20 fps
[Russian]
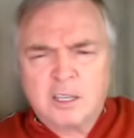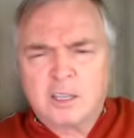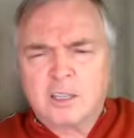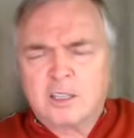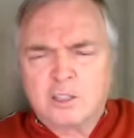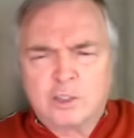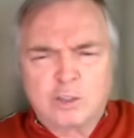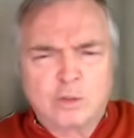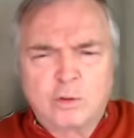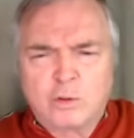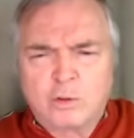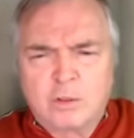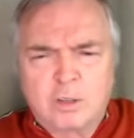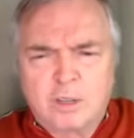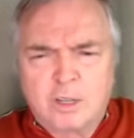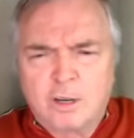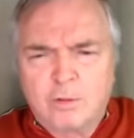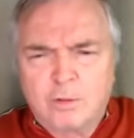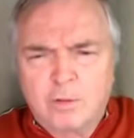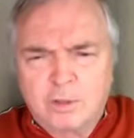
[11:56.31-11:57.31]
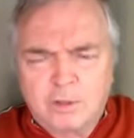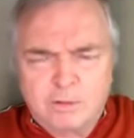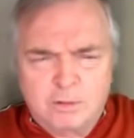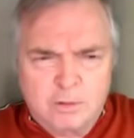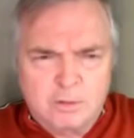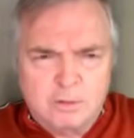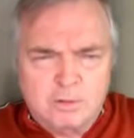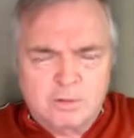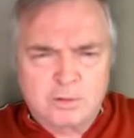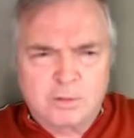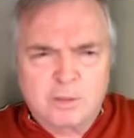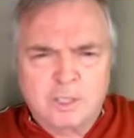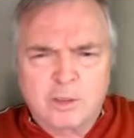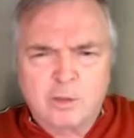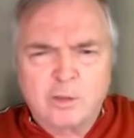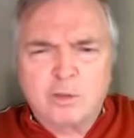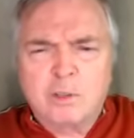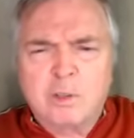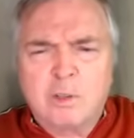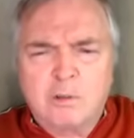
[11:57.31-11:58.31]
это же что-то такое, вот
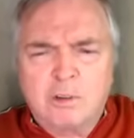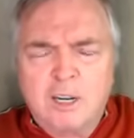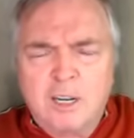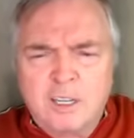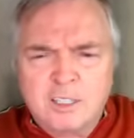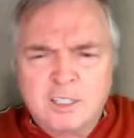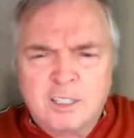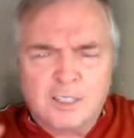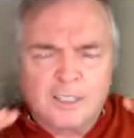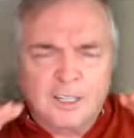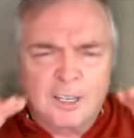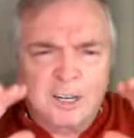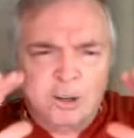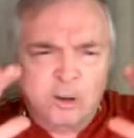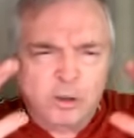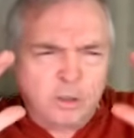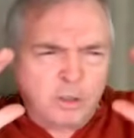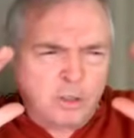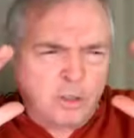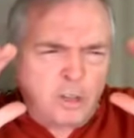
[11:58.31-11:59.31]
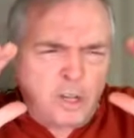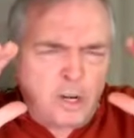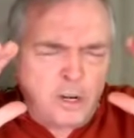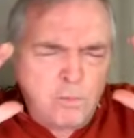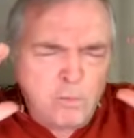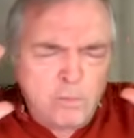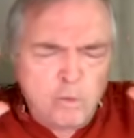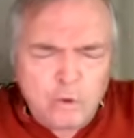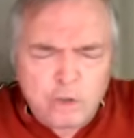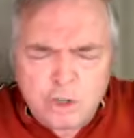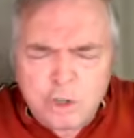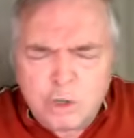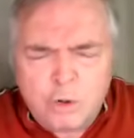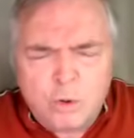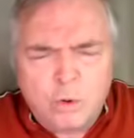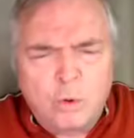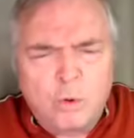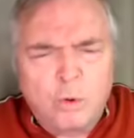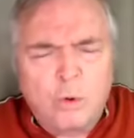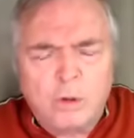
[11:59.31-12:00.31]
одно слово Аляска, это какой-то дремучий
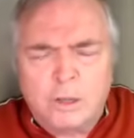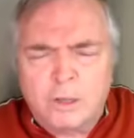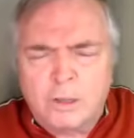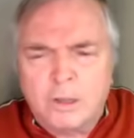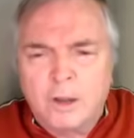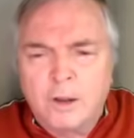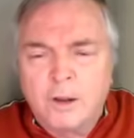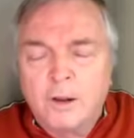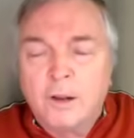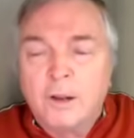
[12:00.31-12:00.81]
холод.